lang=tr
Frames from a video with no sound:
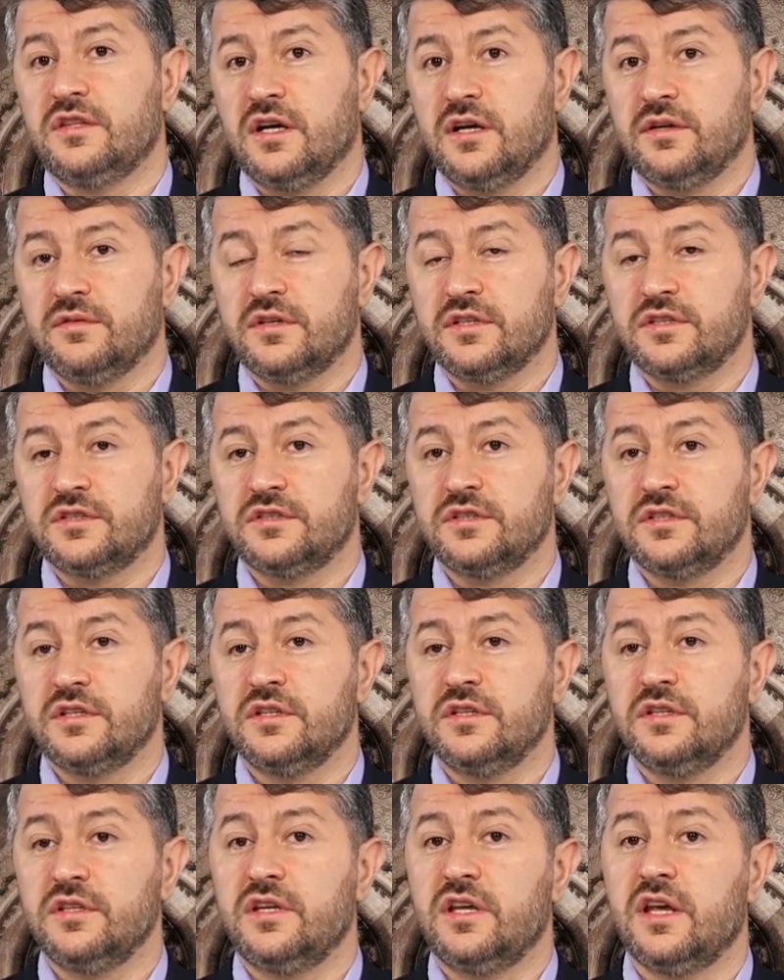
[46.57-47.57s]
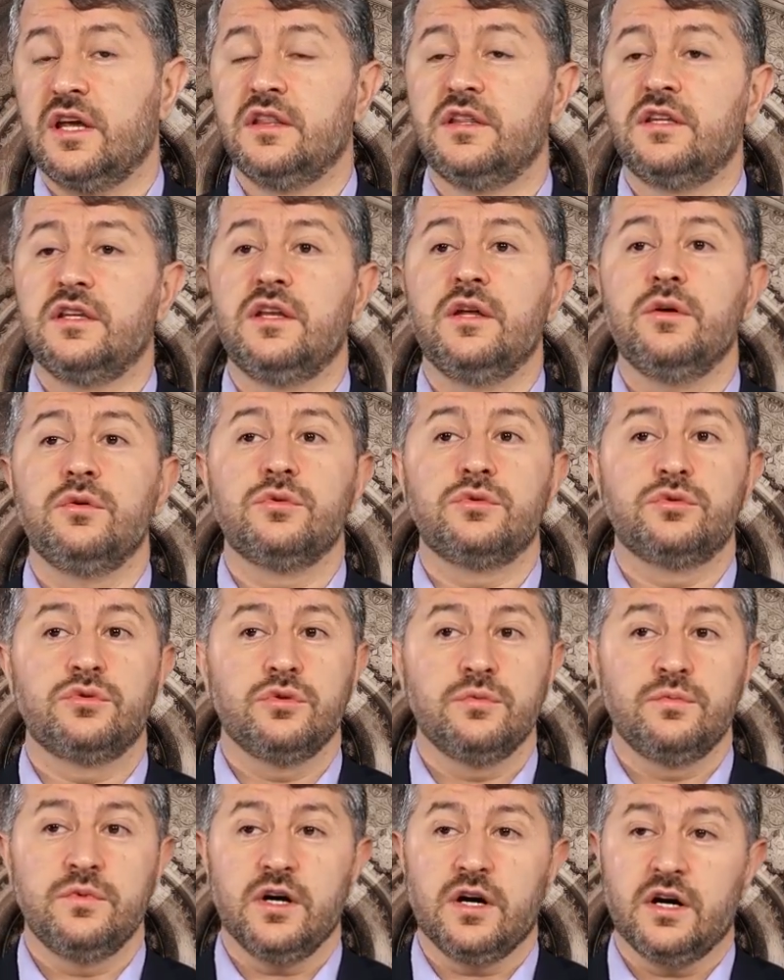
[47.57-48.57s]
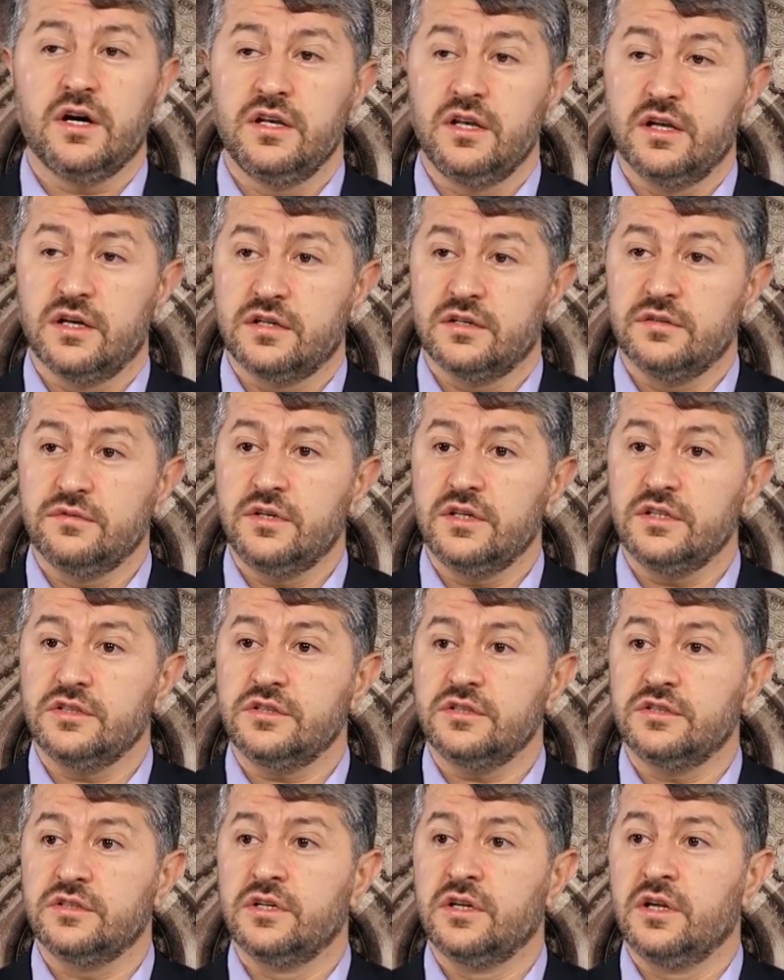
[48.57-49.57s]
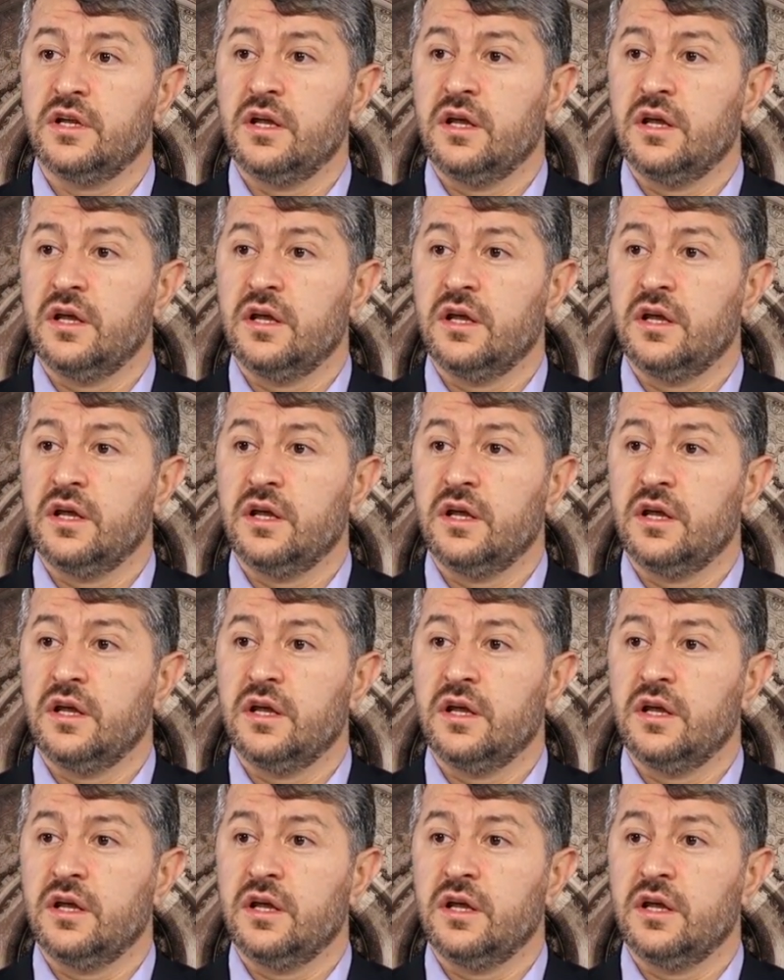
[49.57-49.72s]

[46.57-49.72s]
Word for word: davasının kendine özgü bir ahlakı var.